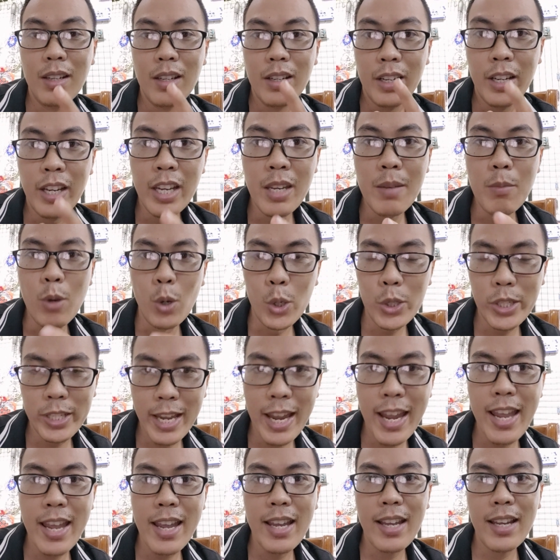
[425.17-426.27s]
khi mua
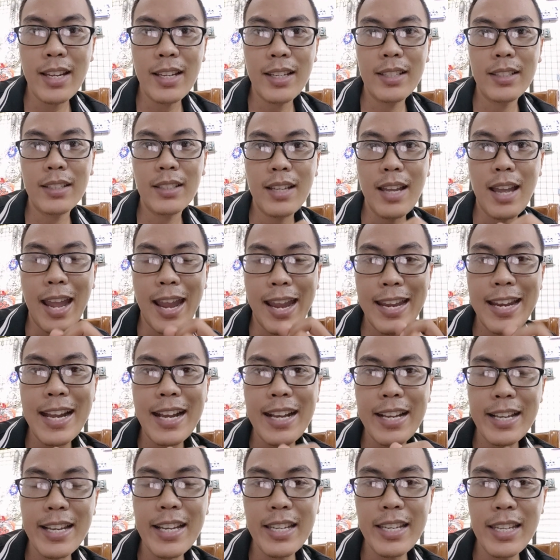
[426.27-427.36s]
xe hãy đăng
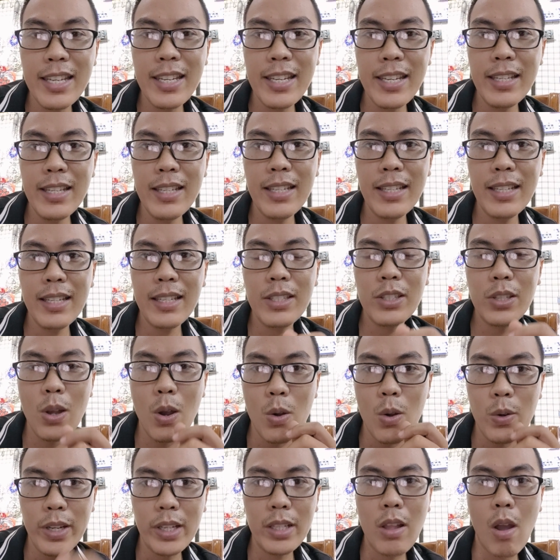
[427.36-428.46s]
ký số
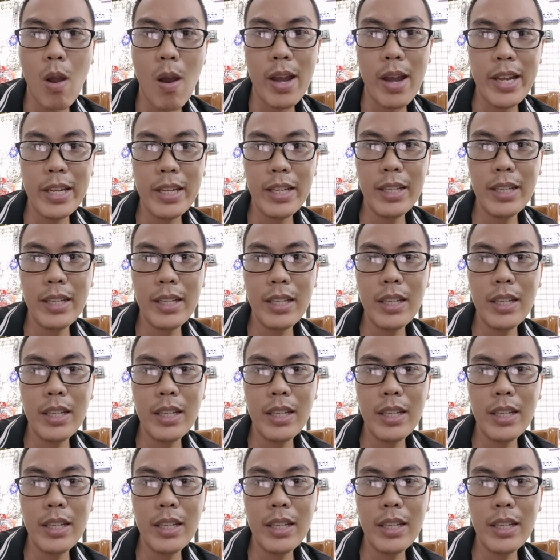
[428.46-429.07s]
điện thoại